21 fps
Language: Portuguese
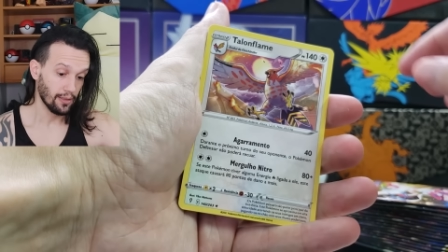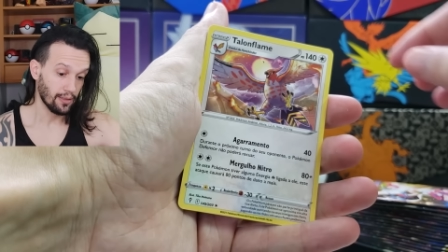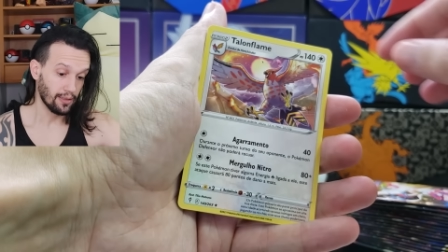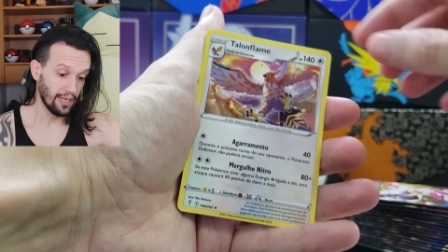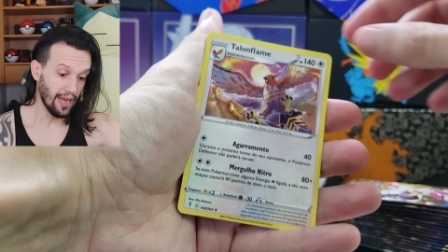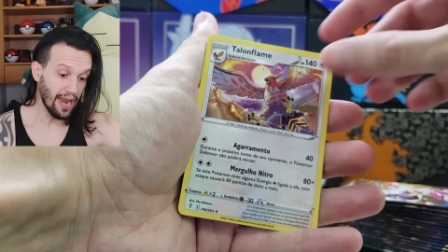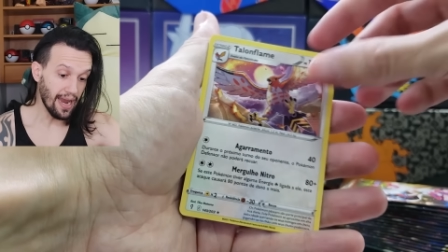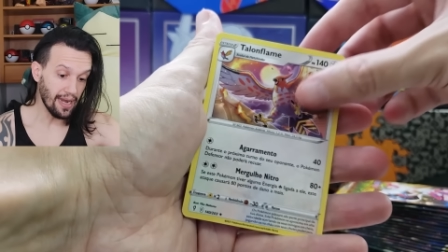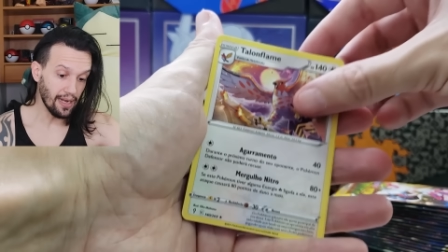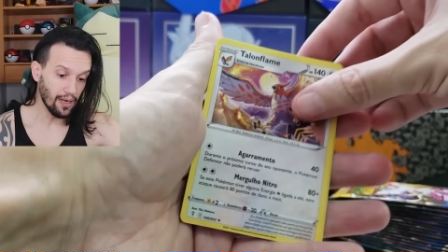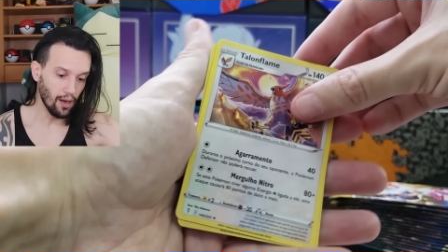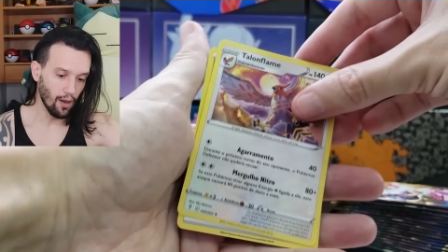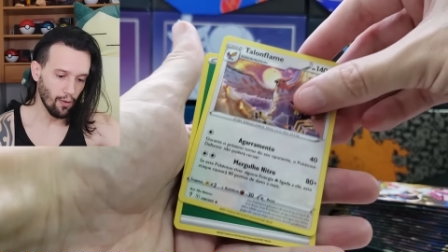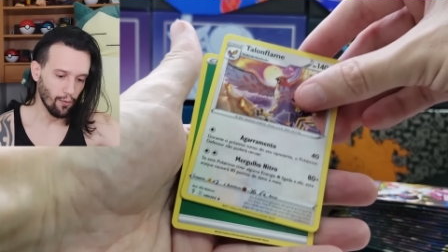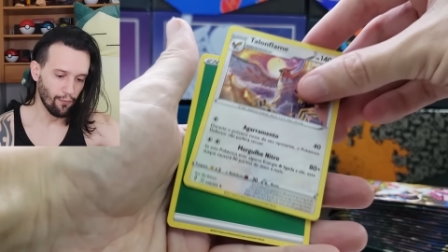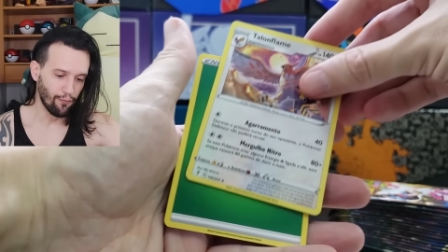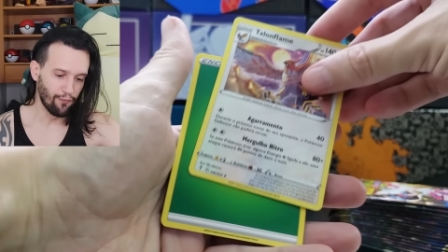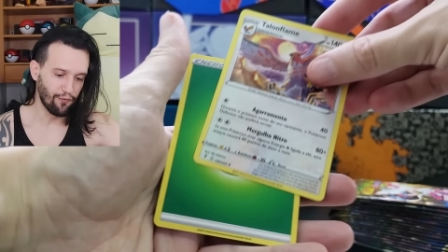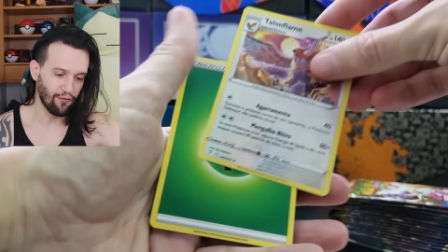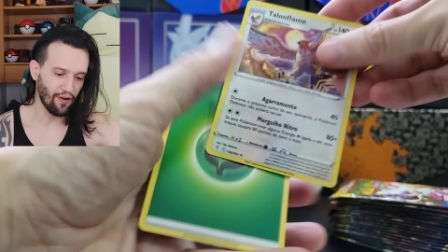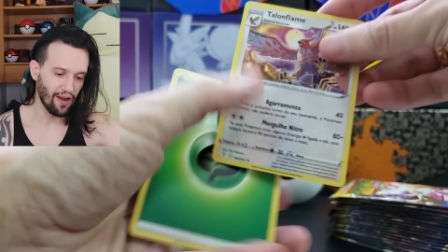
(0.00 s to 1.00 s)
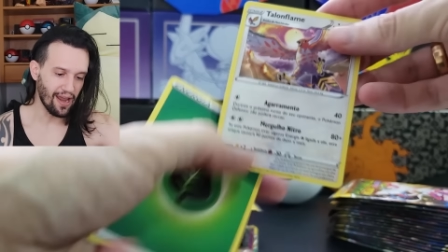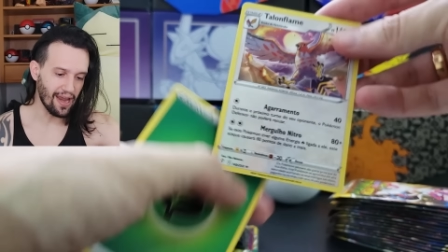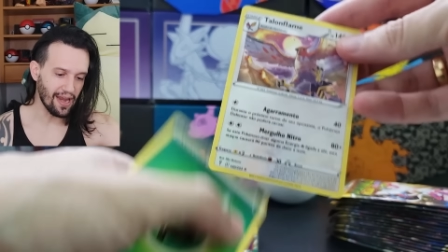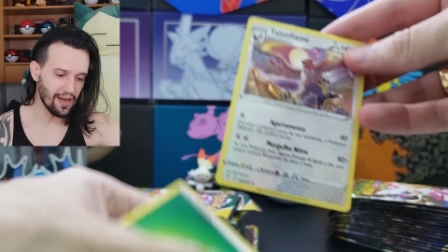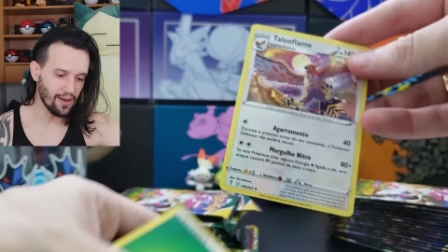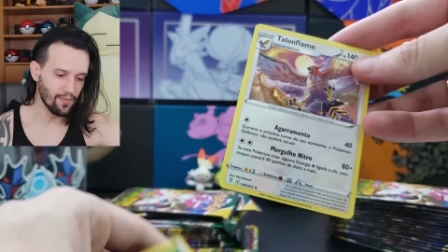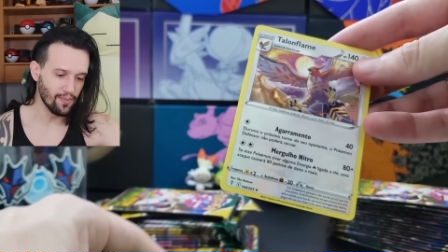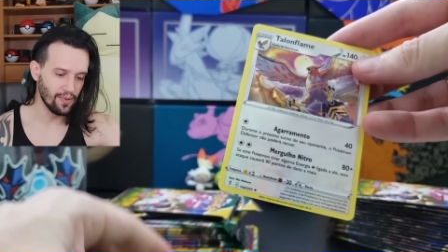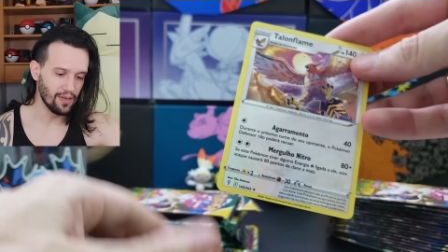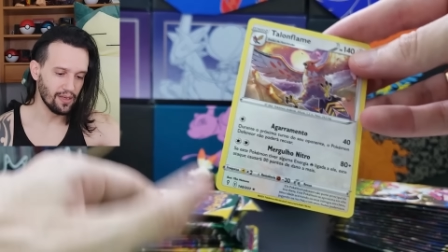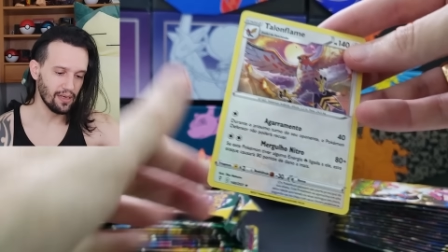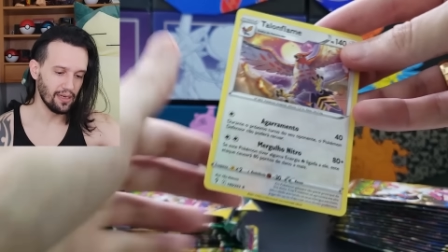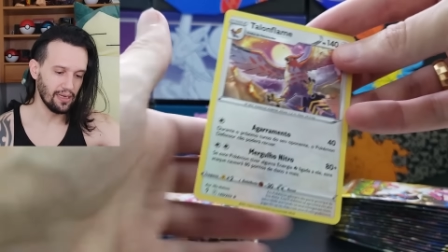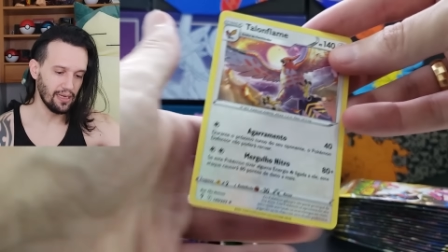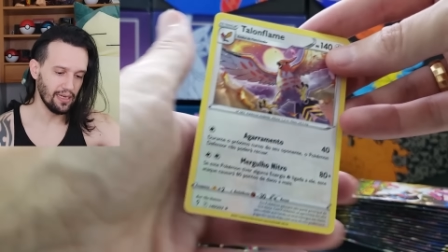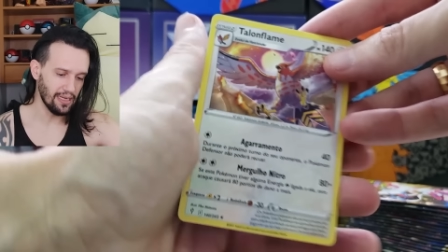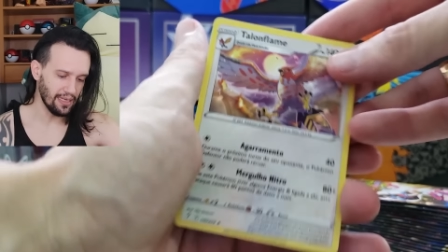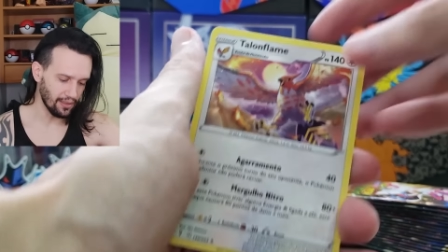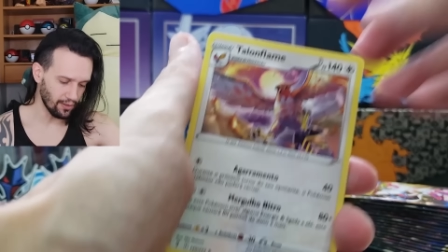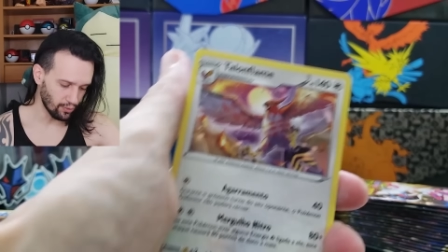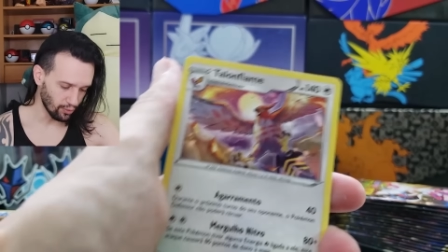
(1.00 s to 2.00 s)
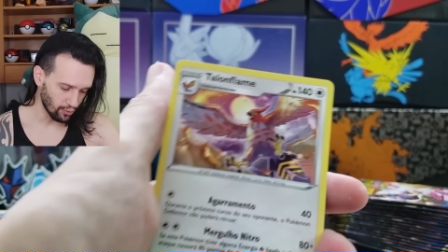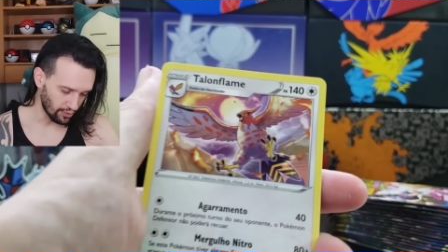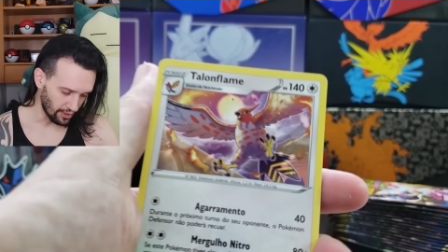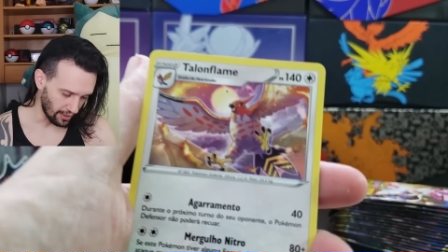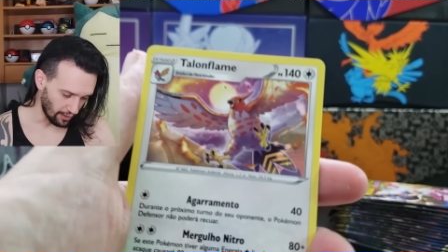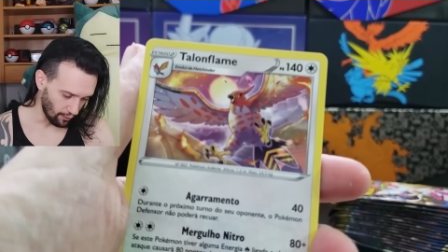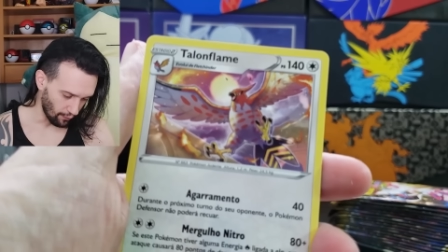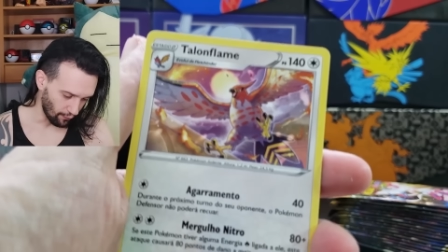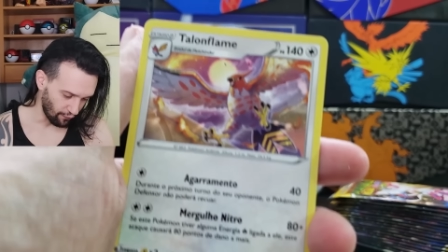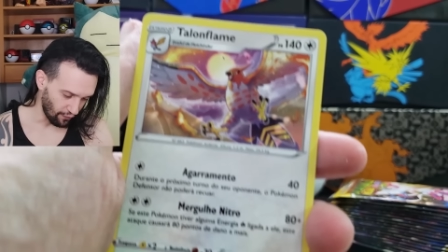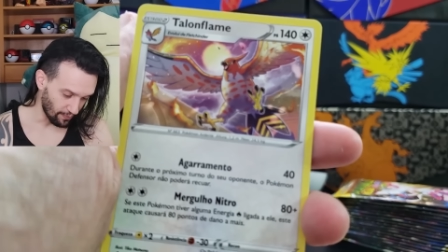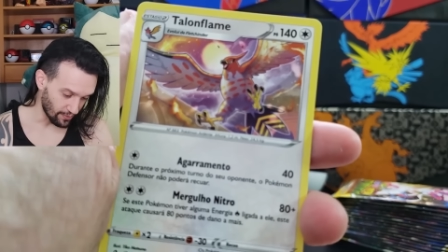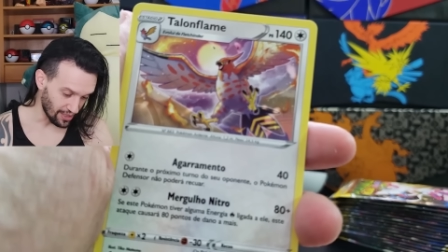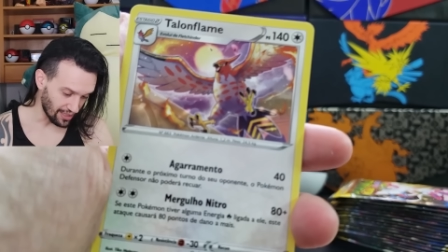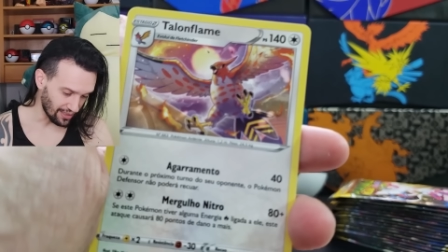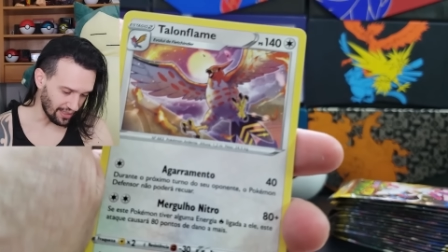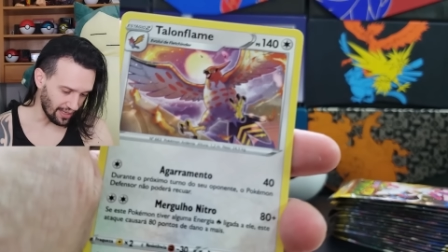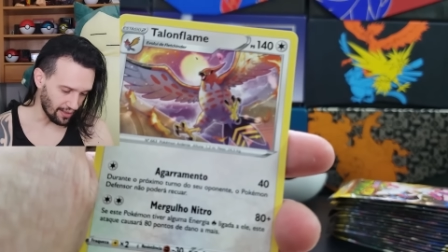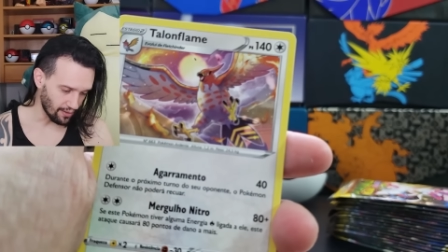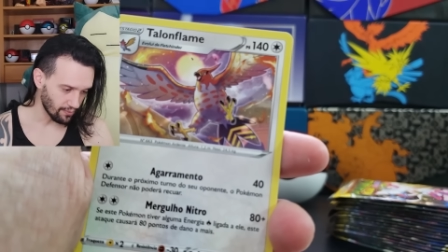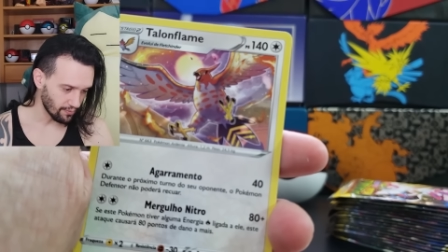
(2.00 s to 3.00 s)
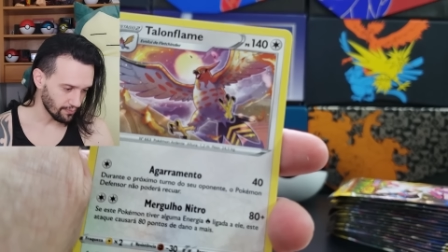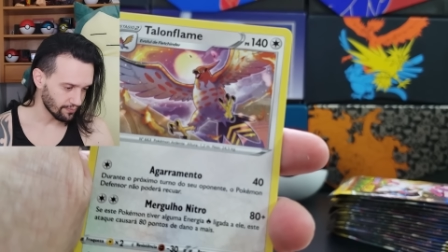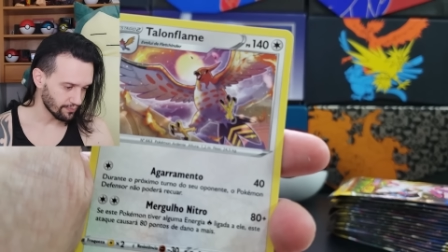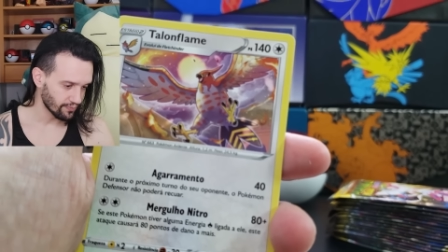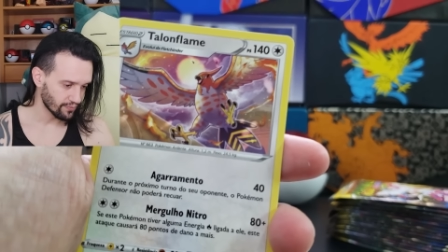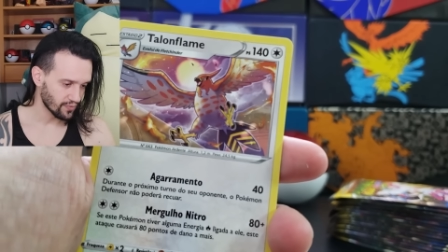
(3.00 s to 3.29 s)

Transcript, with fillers: Taylor Flame. Lindo Taylor Flame. Já tenho.